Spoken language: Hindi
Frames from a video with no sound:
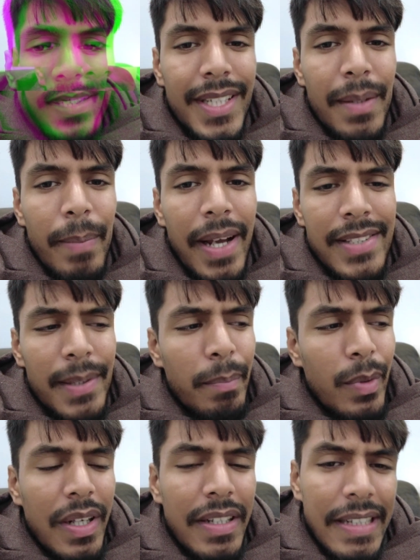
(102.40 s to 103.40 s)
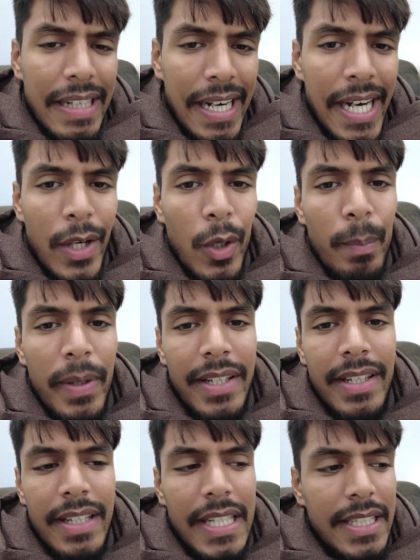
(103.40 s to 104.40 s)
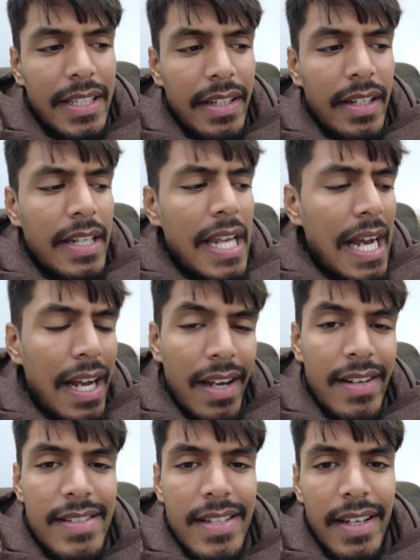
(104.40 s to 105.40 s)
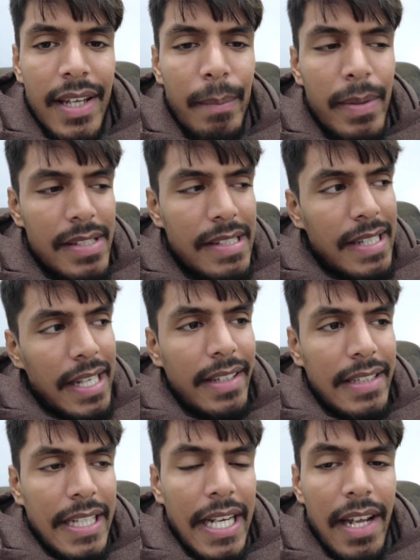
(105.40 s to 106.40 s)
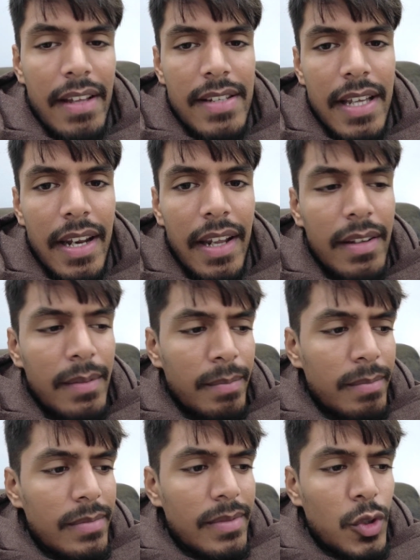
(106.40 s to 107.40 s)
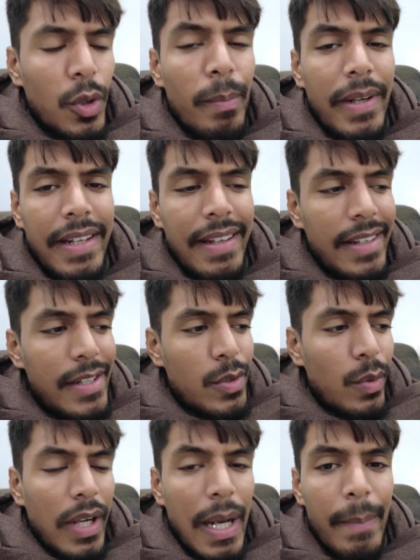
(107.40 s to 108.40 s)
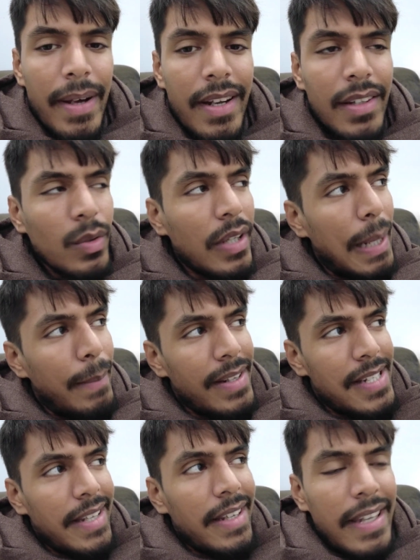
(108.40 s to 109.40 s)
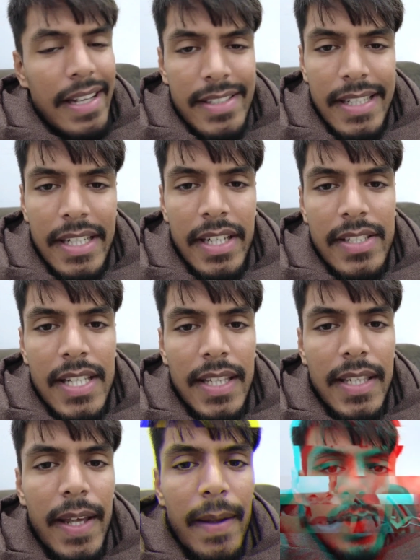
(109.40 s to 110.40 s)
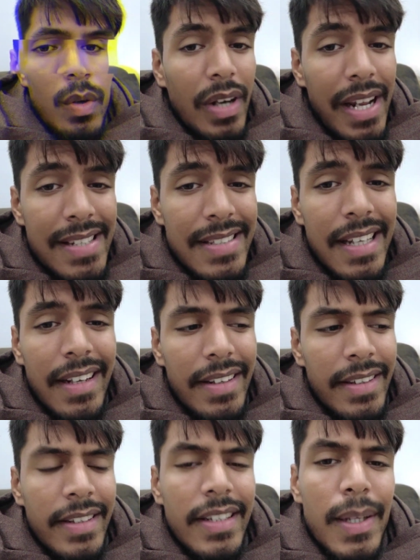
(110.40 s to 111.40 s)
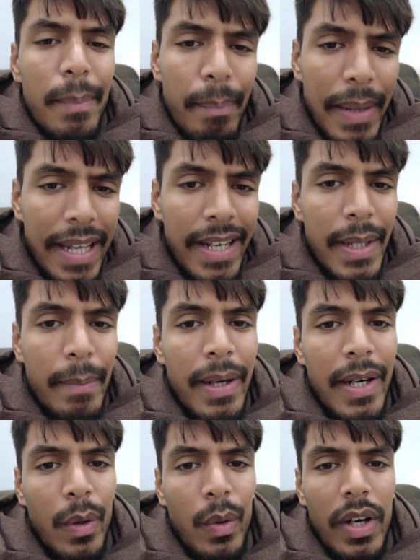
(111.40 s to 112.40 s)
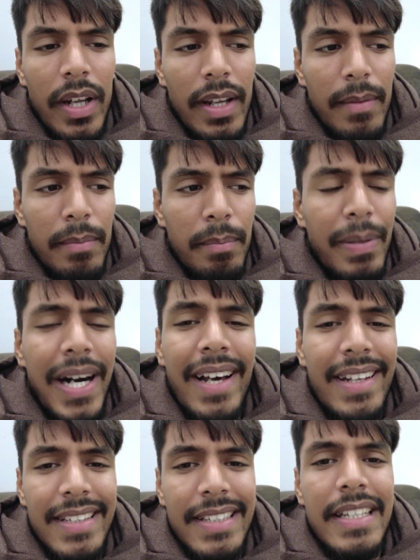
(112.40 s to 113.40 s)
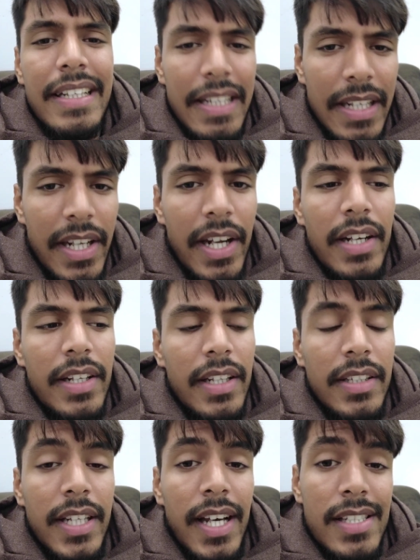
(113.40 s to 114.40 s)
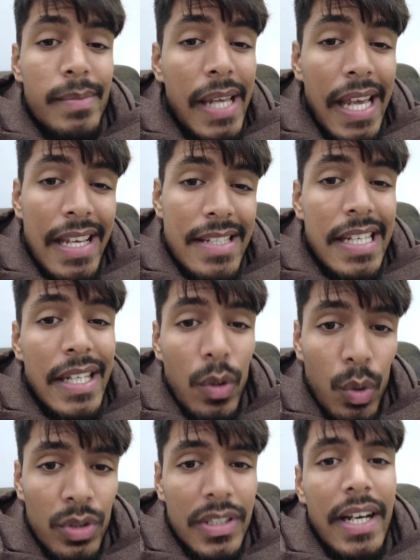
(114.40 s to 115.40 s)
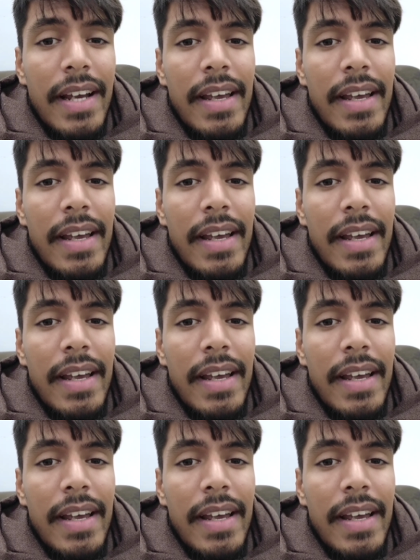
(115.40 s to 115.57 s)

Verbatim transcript: मतलब भाई साहब पूरा ट्रेंड ओपन करके देख लिया हर जगह बस यही दिखाया जा रहा है सुमन गिल ने चौका मारा तो कैमरा जाके एक जगह टिक जाता है और ऐसा नहीं है कि ये पहली बार हो रहा है भारत की क्रिकेट के इतिहास में ऐसा ही होता